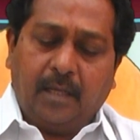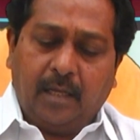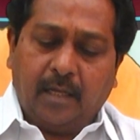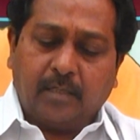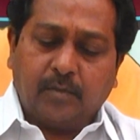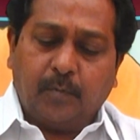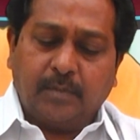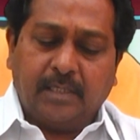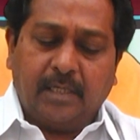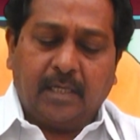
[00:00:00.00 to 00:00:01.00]
ఈ
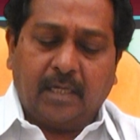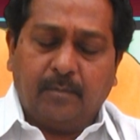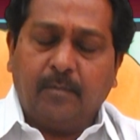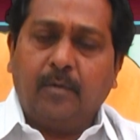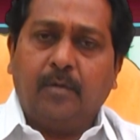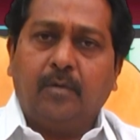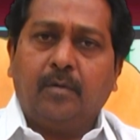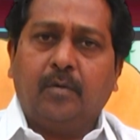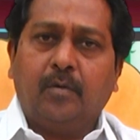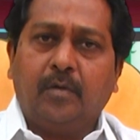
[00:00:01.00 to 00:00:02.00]
ఎక్స్పోజ్ అయ్యే క్రమంలో
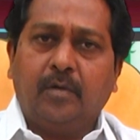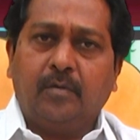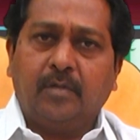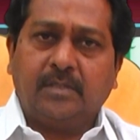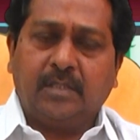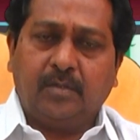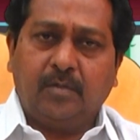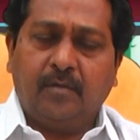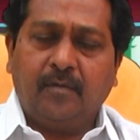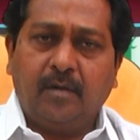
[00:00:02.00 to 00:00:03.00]
రోగ నిరోధక శక్తి
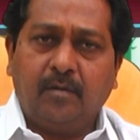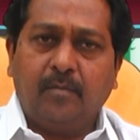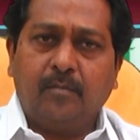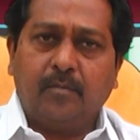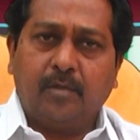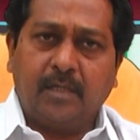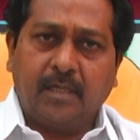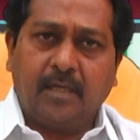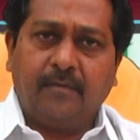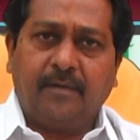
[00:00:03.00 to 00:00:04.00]
ఉన్న వాళ్ళు
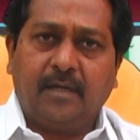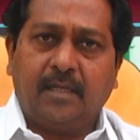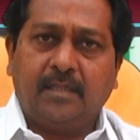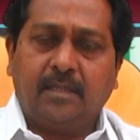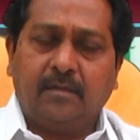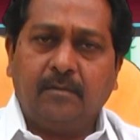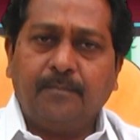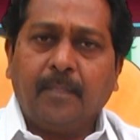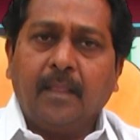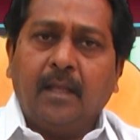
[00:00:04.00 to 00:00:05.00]
మొదటగా ఎఫెక్ట్ అవుతారు
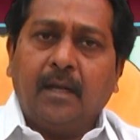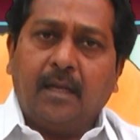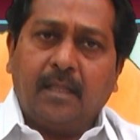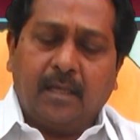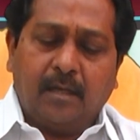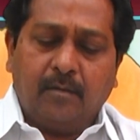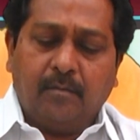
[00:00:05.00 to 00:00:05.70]
లేదా